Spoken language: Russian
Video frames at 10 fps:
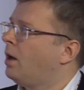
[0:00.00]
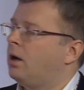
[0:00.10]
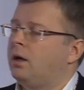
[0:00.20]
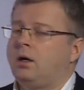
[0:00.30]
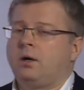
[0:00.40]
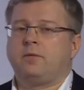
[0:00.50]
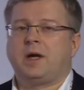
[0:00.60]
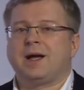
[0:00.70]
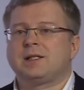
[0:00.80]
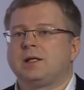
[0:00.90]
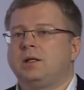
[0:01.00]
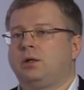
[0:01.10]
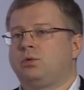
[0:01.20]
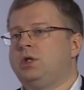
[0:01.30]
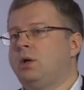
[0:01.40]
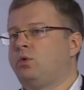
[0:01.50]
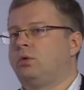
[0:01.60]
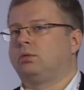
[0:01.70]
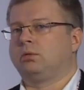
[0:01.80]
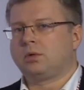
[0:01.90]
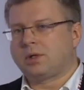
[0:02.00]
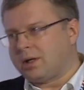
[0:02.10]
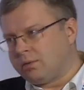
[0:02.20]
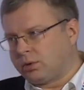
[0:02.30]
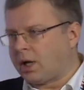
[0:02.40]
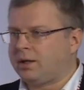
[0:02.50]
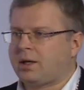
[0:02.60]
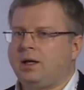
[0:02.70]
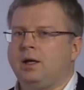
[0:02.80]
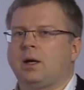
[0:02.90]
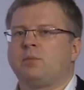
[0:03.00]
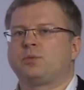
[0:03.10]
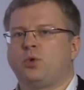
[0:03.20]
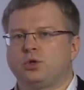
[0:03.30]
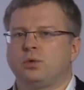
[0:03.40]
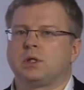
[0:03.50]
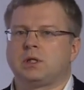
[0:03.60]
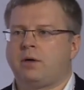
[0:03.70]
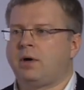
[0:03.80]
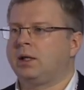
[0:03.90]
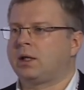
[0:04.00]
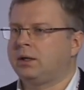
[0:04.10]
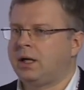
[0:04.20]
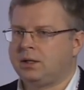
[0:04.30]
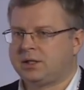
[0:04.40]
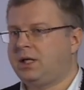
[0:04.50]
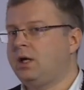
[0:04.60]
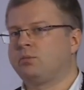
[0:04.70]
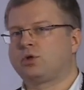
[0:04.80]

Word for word: Э, вариаций на эту тему вот как, какие там используются слова и так далее, схем